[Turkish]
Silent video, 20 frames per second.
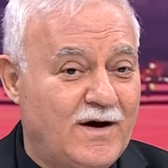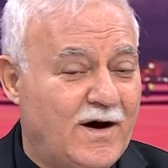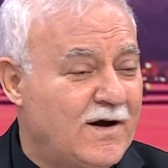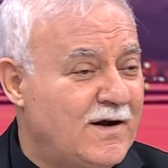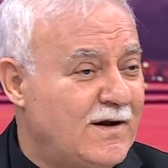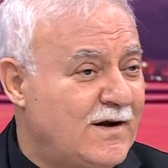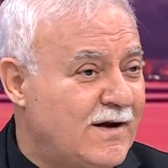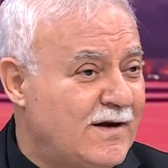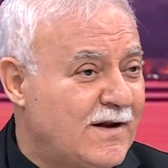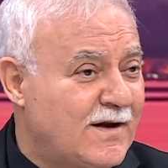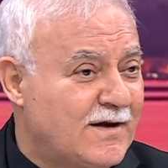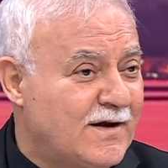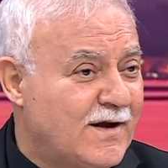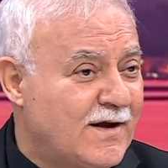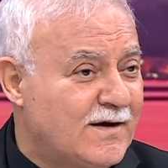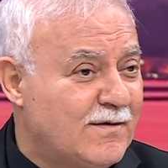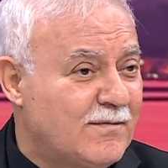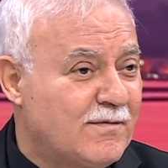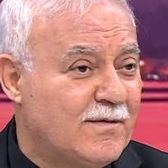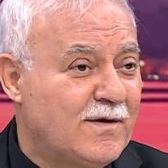Aileler
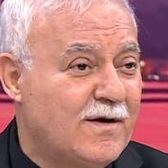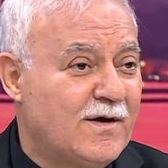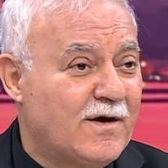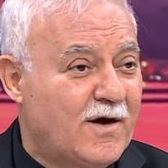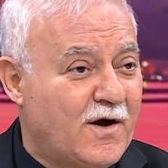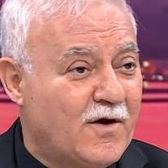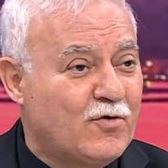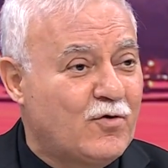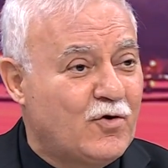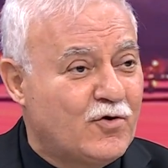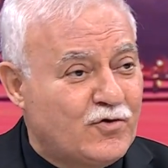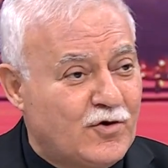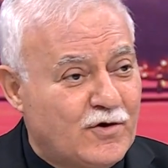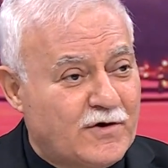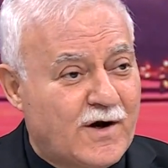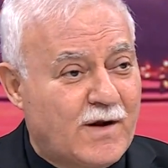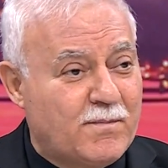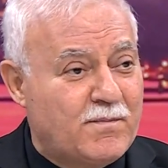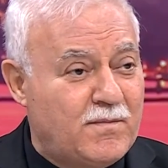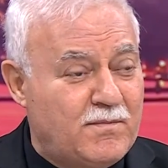yani karı koca
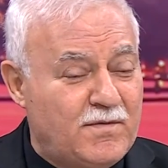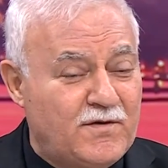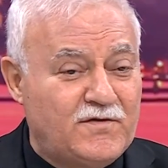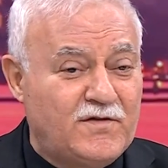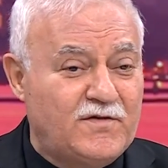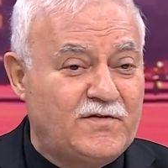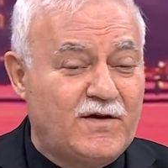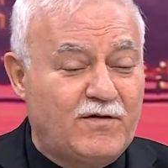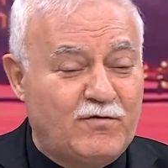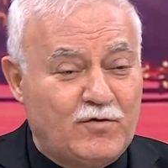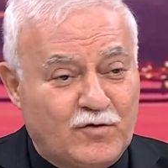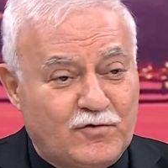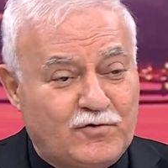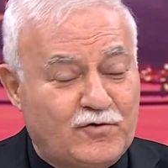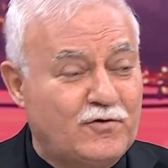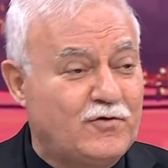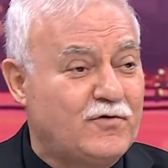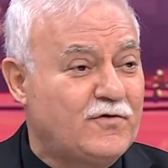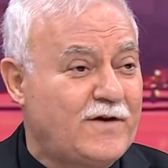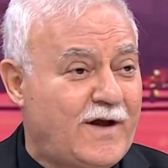olarak birbirinizi
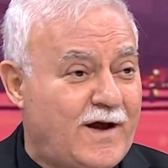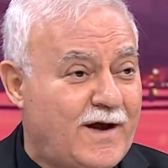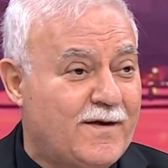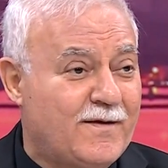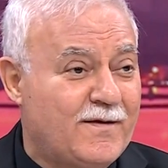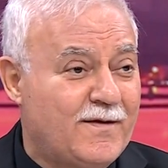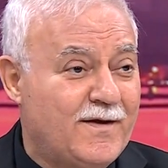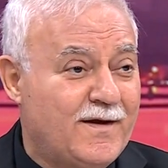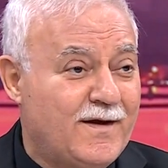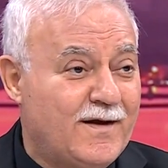seviyorsunuz da